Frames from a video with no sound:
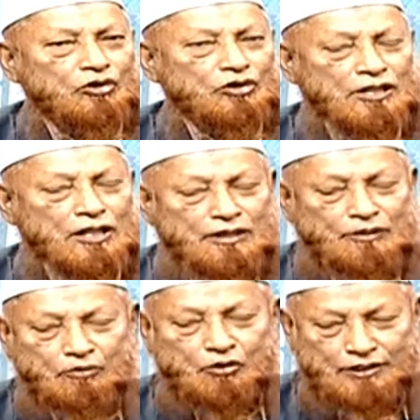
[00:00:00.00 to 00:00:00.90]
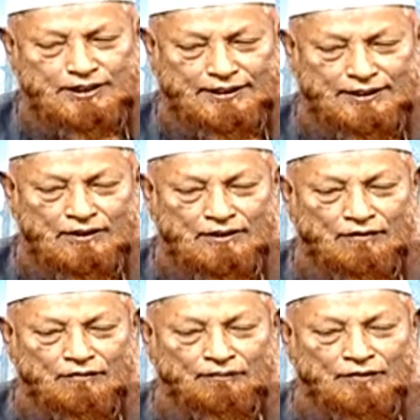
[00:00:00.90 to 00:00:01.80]
দশ সালের পর থেকে
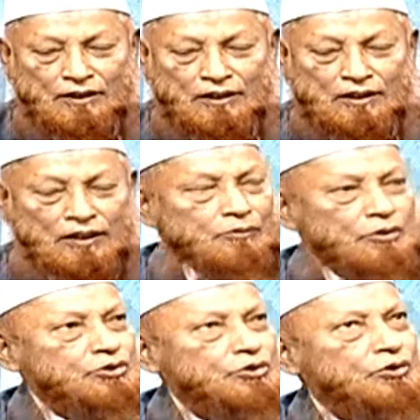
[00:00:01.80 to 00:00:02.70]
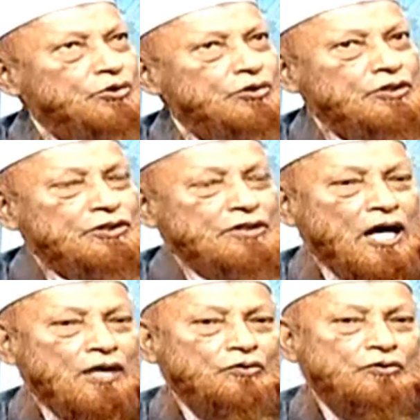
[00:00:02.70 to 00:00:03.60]
এবছর
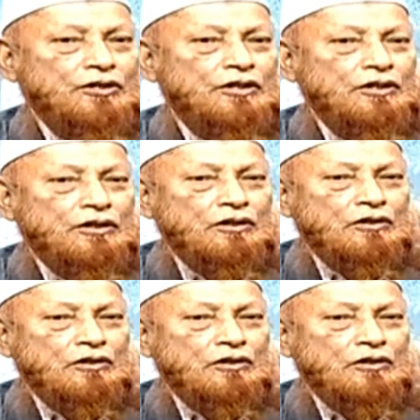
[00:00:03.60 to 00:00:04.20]
চার কোটি